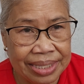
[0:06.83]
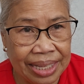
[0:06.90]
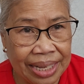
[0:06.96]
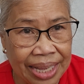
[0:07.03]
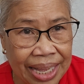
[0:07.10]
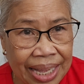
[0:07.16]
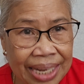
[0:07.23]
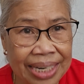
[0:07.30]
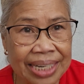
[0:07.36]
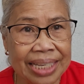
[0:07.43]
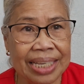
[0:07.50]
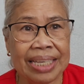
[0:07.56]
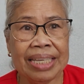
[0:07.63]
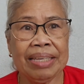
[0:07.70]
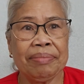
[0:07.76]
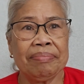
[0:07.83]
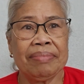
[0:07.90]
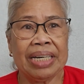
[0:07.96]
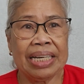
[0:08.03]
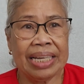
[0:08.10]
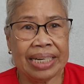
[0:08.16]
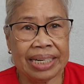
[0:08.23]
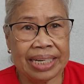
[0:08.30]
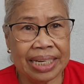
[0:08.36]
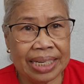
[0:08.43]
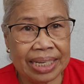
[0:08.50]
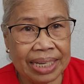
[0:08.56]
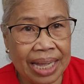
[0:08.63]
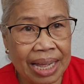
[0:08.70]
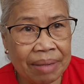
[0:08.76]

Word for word: tanghali, magandang